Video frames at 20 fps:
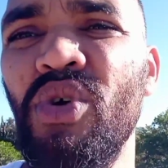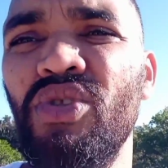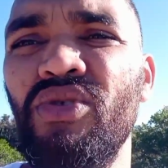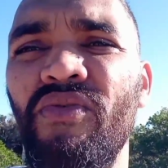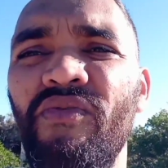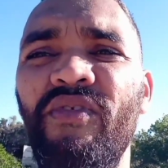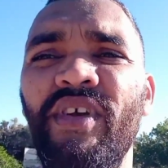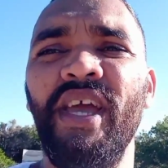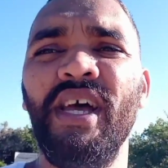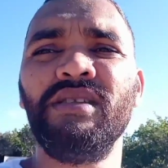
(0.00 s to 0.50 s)

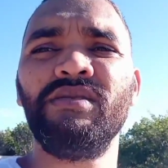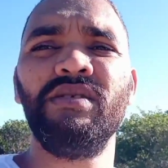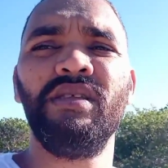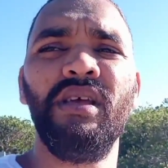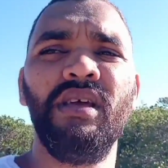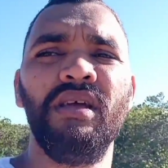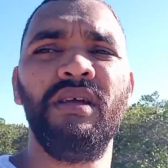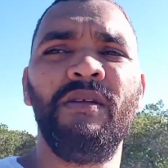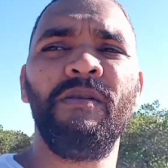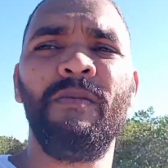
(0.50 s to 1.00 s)
muito vento,
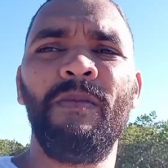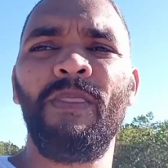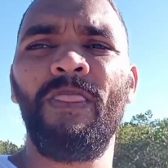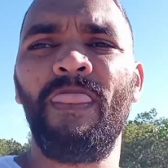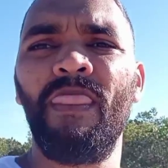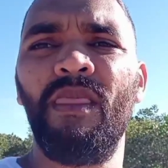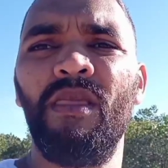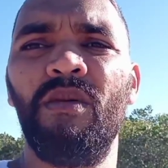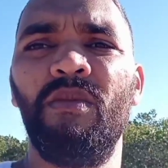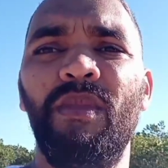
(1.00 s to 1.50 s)
né?
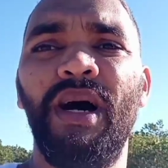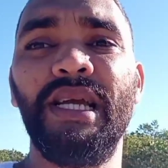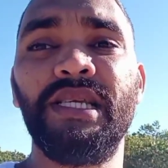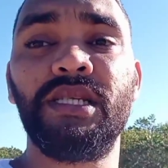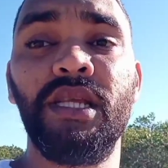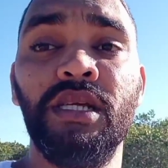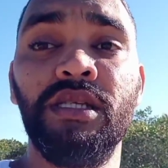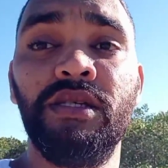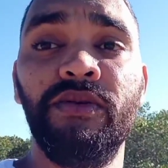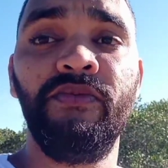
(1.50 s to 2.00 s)

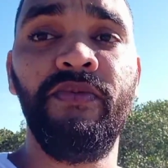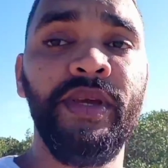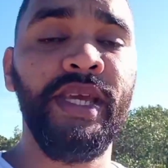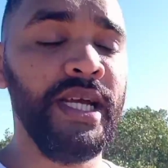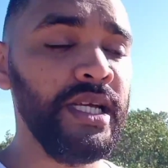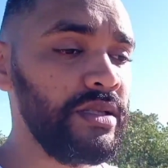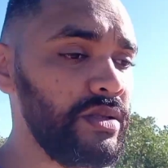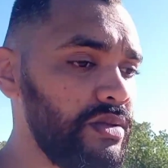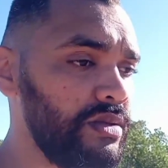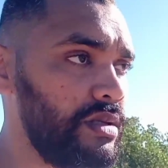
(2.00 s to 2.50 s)
Bastante
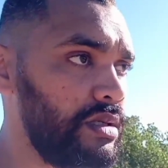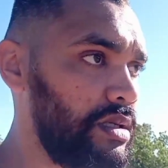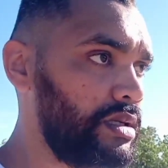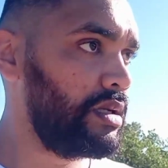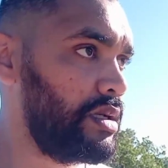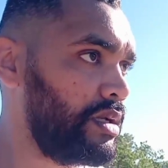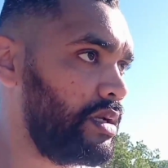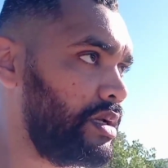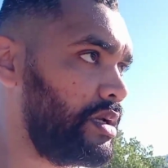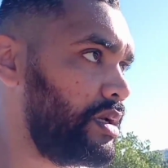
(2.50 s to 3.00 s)
vento.
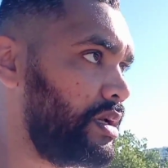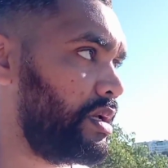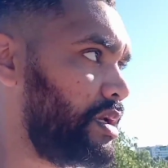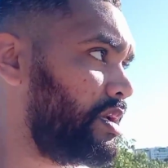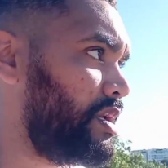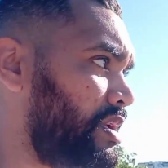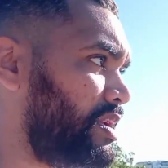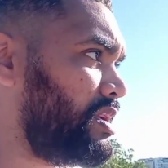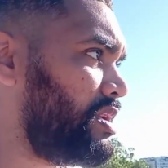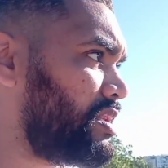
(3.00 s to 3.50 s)

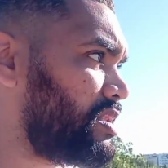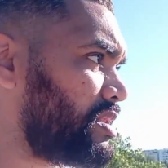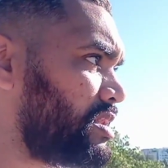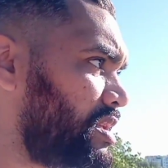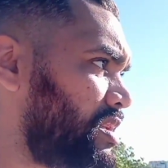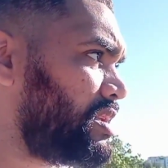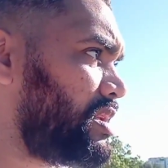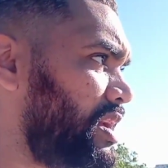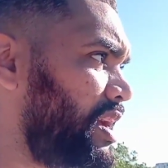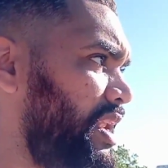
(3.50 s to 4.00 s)

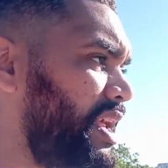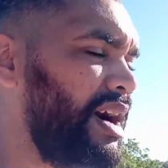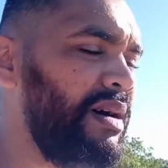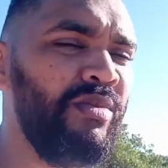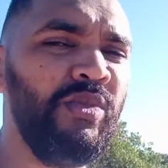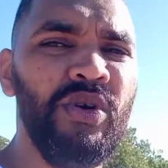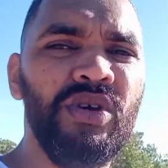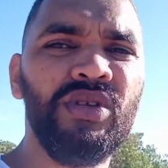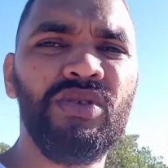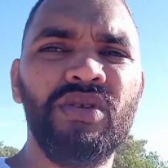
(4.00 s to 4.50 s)

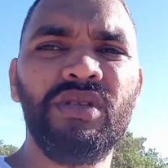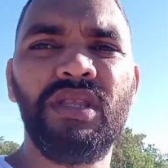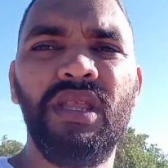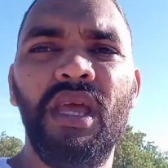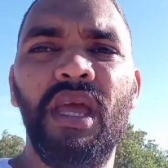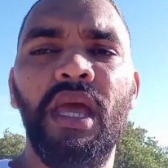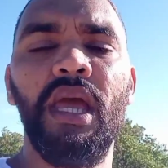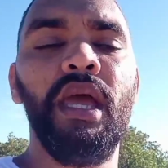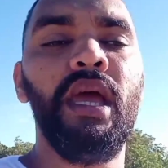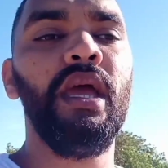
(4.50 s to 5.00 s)
Queria muito
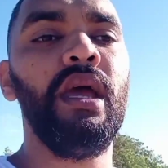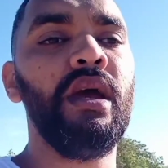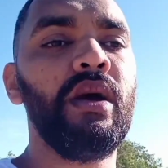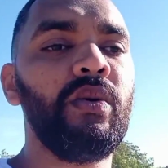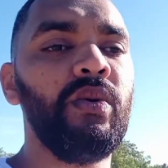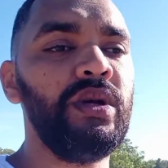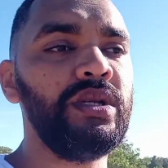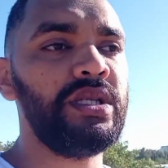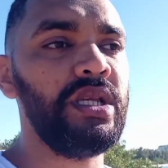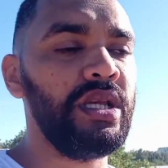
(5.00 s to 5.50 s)
ter
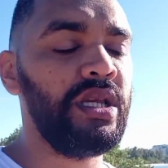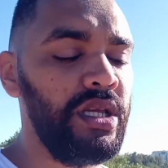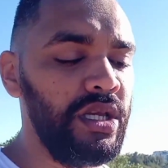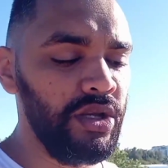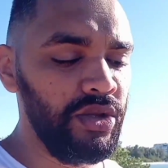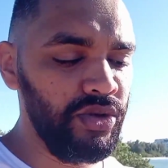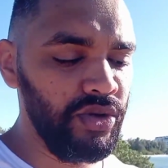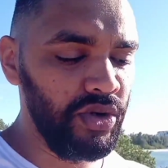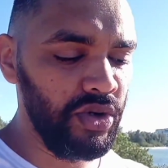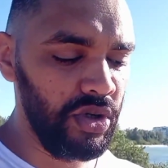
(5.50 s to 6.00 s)

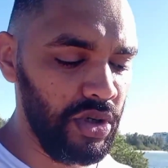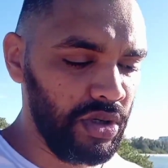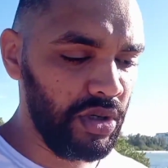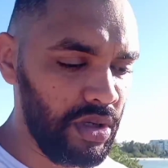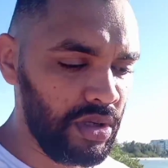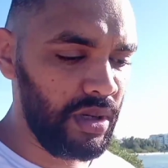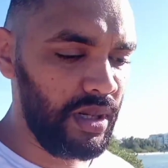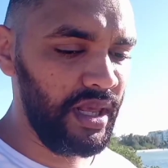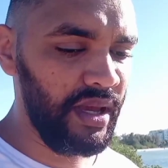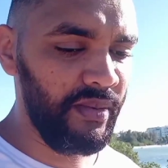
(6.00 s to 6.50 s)
conseguido
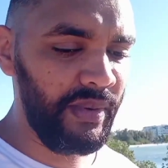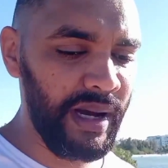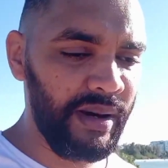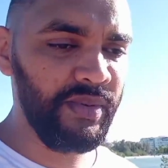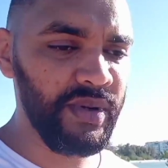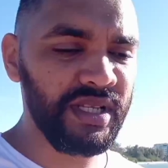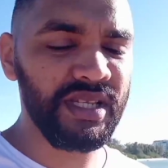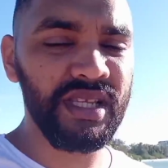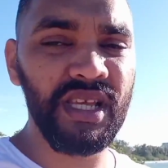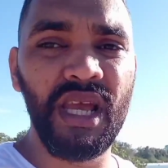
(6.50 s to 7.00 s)
levar
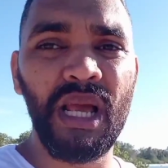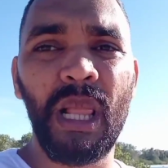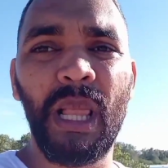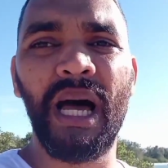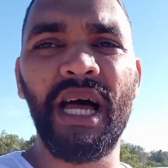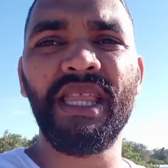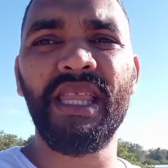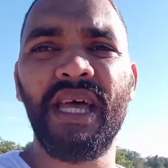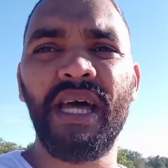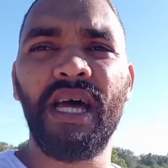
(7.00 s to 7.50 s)
vocês
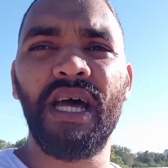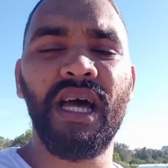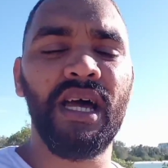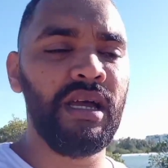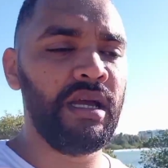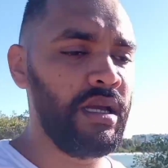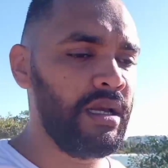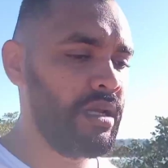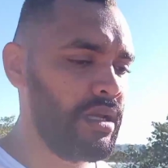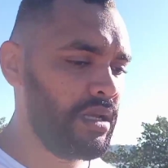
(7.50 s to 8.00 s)
lá
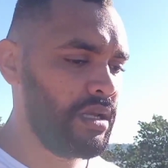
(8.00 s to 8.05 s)
na